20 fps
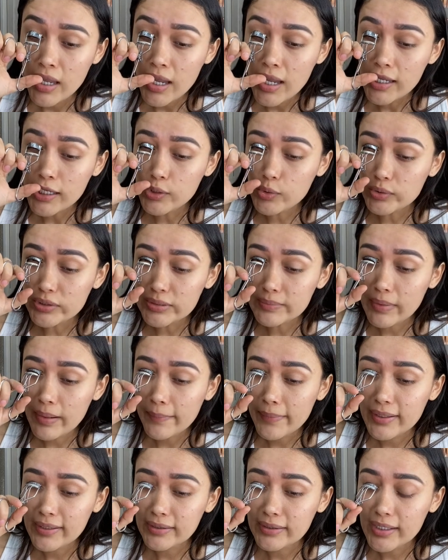y
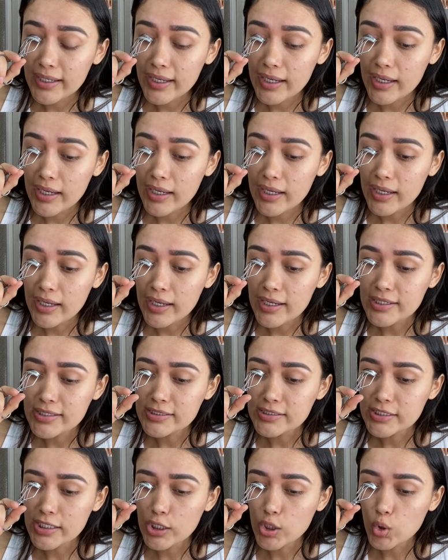últimamente eh,
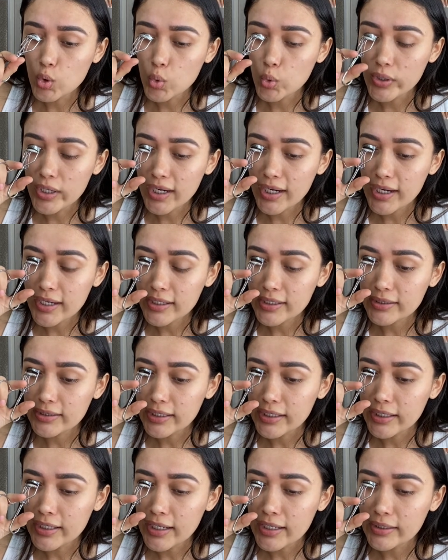hicieron una
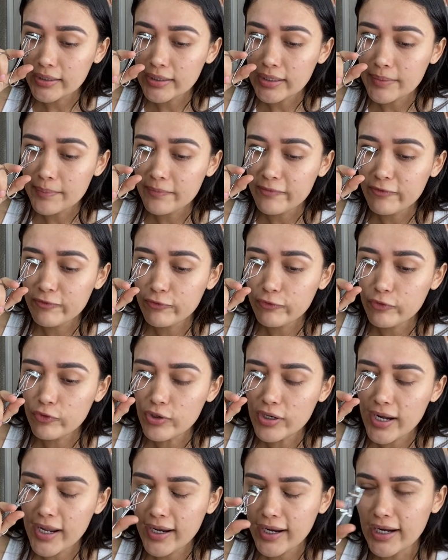carretera de
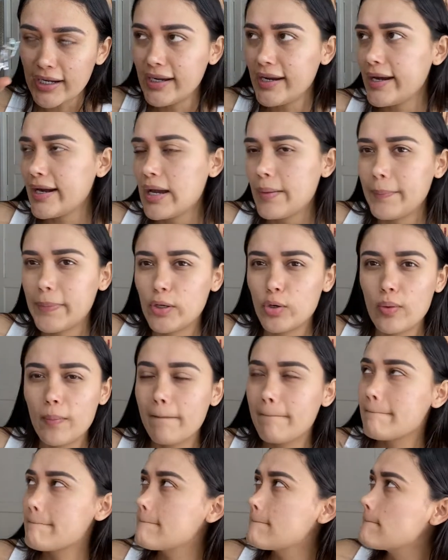full escaleras, pero
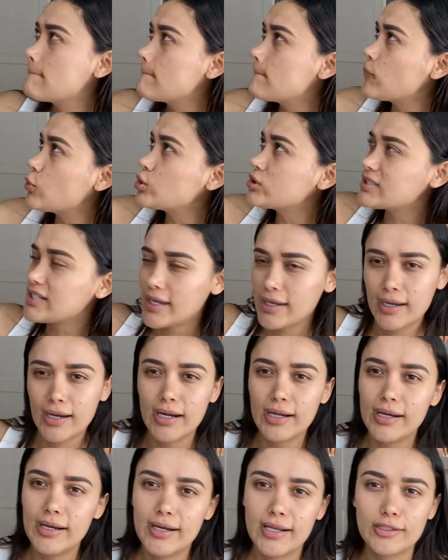muchas
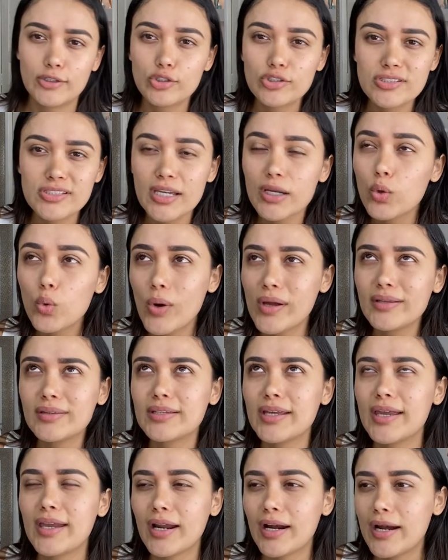escaleras, no sé
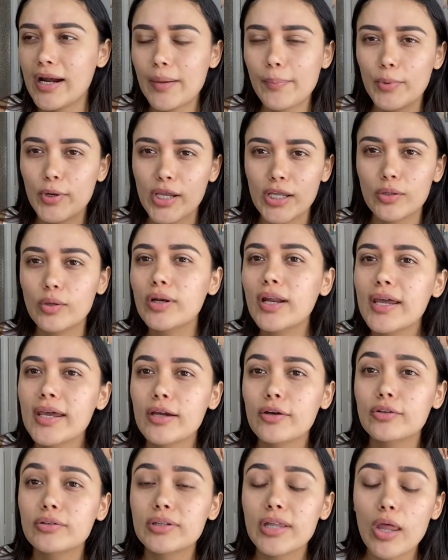cuántas escaleras porque no las he
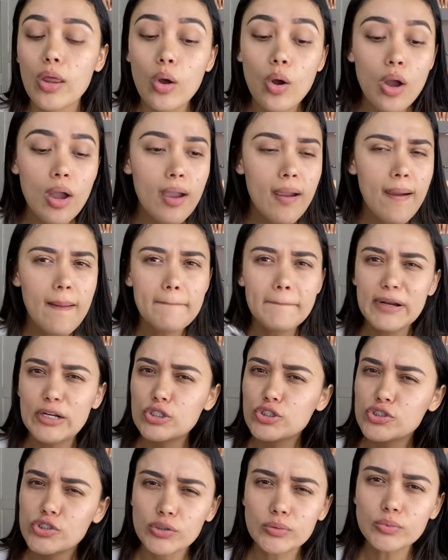contado, pero
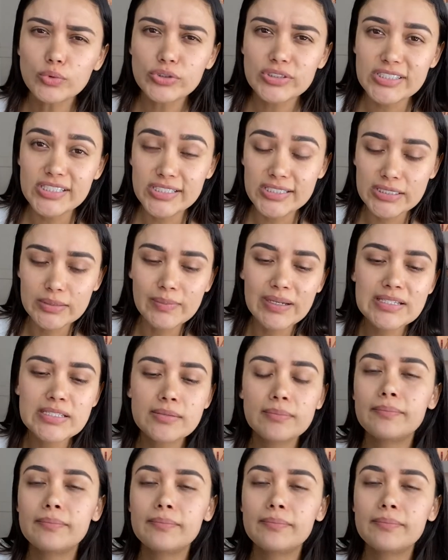son muchísimas